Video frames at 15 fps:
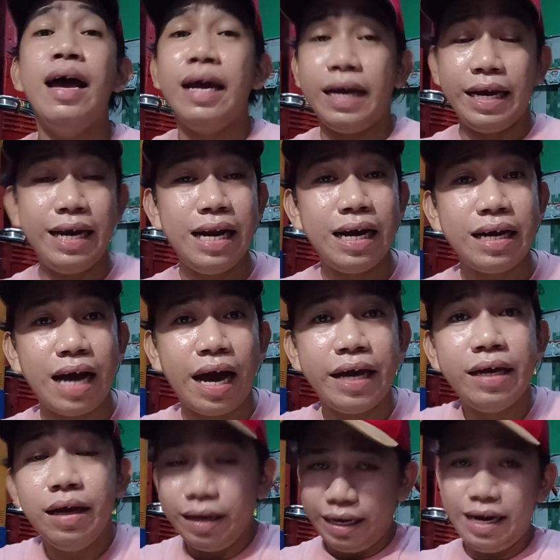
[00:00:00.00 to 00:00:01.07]
ilagay,
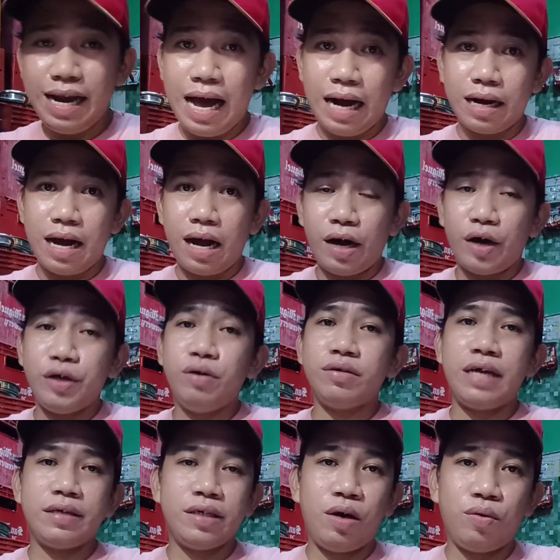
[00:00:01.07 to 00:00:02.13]
ilaga, yung
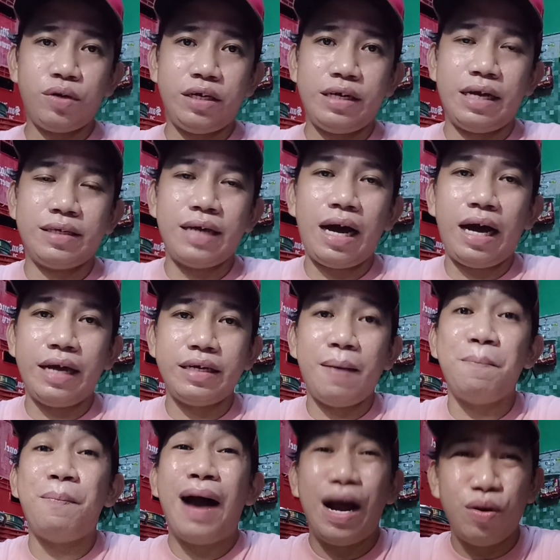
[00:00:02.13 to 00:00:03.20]
sasahurin niya sa kanyang
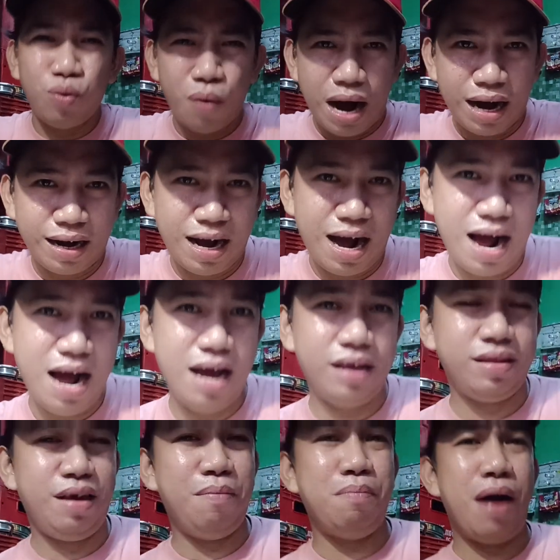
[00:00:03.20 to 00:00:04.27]
paluwagan. ba
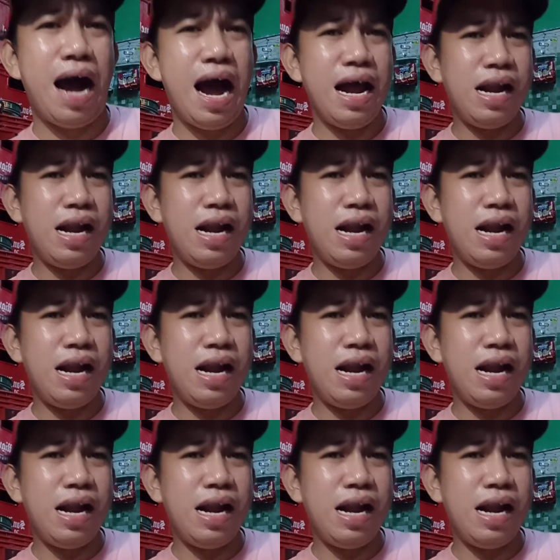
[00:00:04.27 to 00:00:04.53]
diba?